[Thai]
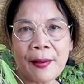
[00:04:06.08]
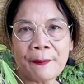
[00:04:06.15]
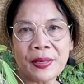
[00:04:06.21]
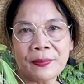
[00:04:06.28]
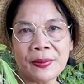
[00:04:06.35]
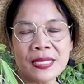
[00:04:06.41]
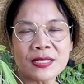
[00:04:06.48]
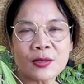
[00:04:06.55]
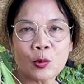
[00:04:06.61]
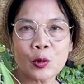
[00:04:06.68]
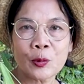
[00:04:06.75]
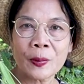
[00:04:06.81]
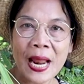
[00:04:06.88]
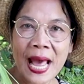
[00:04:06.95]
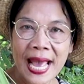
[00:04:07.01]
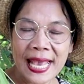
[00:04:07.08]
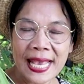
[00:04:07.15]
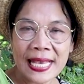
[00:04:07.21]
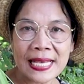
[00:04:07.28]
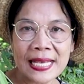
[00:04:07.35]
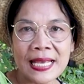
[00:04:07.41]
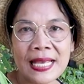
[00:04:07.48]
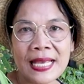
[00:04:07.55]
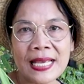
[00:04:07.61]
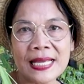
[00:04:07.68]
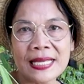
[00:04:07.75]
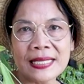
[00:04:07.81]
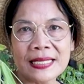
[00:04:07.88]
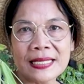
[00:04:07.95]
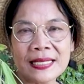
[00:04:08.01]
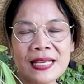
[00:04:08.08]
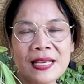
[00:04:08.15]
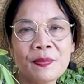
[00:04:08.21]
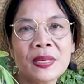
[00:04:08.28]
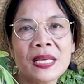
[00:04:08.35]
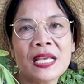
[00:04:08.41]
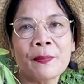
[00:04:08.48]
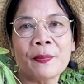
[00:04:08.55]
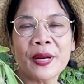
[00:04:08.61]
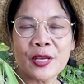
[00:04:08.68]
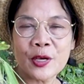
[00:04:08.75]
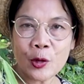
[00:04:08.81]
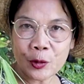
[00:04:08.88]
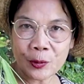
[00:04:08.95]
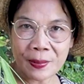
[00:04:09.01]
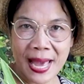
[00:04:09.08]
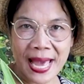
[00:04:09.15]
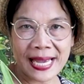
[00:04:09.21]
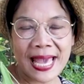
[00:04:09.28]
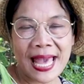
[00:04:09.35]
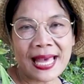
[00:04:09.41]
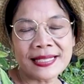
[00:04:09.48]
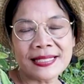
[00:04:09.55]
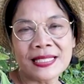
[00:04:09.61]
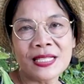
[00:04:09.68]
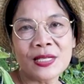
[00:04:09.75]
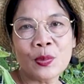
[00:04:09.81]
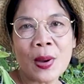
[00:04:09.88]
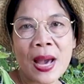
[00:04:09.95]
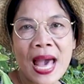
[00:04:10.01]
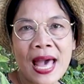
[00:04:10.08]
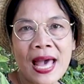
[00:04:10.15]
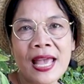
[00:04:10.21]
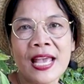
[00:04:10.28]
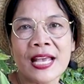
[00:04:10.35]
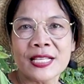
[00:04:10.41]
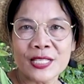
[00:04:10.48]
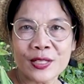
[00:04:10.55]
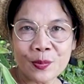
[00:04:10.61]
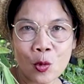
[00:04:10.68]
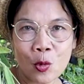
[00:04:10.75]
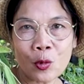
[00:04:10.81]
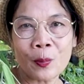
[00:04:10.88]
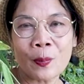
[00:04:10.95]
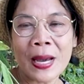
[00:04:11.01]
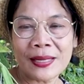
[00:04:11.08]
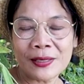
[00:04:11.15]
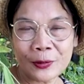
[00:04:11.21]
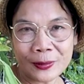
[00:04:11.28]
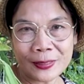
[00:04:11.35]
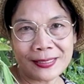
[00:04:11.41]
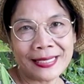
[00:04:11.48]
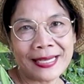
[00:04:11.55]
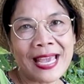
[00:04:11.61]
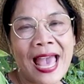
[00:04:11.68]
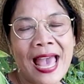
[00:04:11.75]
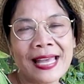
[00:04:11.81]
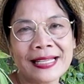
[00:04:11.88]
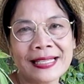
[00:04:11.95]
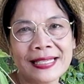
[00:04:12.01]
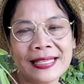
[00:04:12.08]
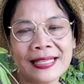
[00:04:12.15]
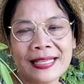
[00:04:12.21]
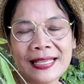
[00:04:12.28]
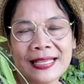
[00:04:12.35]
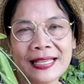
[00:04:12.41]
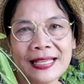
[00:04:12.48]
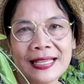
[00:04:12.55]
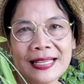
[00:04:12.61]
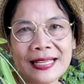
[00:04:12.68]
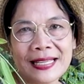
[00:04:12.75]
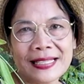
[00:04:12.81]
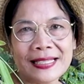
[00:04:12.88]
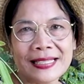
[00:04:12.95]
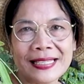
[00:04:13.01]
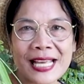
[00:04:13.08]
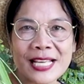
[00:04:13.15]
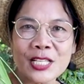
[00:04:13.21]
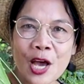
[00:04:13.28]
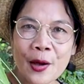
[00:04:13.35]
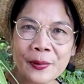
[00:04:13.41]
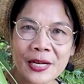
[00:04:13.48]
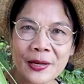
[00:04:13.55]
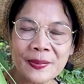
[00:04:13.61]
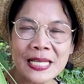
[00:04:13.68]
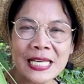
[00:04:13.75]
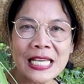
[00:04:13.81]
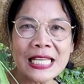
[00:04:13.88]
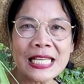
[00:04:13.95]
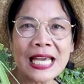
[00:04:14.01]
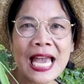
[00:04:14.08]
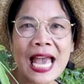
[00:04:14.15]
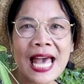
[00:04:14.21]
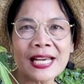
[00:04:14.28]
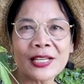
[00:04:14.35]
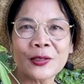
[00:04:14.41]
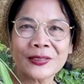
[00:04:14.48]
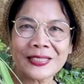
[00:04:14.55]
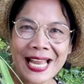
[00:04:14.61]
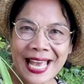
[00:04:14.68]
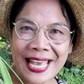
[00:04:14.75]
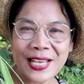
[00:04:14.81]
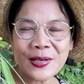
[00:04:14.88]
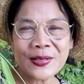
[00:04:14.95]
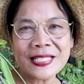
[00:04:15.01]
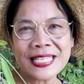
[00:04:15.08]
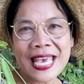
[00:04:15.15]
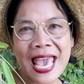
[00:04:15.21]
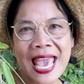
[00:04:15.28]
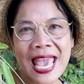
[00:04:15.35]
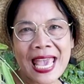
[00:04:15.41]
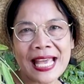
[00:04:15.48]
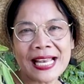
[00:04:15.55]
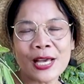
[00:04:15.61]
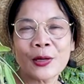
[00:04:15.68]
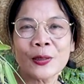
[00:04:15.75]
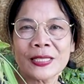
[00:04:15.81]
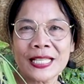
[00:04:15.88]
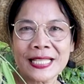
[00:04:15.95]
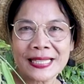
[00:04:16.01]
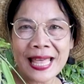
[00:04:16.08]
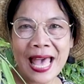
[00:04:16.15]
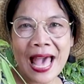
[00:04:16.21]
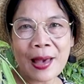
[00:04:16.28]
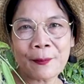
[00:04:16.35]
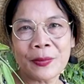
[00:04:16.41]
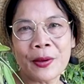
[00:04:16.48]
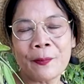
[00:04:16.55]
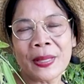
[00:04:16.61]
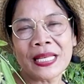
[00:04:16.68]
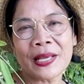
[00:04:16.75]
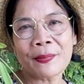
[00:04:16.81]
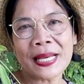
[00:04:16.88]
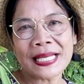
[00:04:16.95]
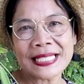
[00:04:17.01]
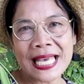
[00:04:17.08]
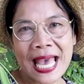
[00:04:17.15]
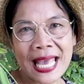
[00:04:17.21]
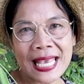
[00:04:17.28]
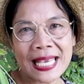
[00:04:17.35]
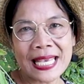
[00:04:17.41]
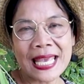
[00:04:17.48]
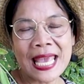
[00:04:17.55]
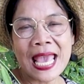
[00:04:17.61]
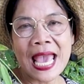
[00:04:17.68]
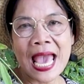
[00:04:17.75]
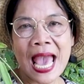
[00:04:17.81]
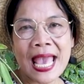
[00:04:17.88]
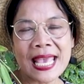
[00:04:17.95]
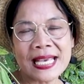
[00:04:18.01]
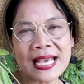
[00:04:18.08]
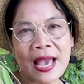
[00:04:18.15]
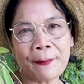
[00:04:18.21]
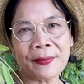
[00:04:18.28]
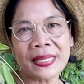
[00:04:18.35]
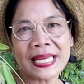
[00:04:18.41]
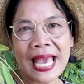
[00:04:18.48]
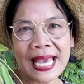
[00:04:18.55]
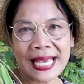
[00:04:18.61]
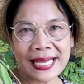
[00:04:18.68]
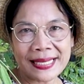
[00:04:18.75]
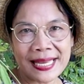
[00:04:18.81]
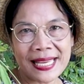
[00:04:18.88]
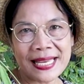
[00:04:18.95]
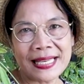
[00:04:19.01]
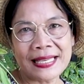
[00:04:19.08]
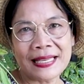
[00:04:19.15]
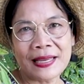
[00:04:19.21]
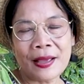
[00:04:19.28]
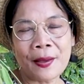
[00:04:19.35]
นะคะเป็นพืชสมุนไพร ที่มีประโยชน์มากค่ะ ชื่อว่าจมูกปลาหลดนะคะถ้าชอบคลิปนี้นะคะ กดไลค์ กดแชร์ และกดติดตามเพื่อเป็นกำลังใจให้กับมานาการ์เด้น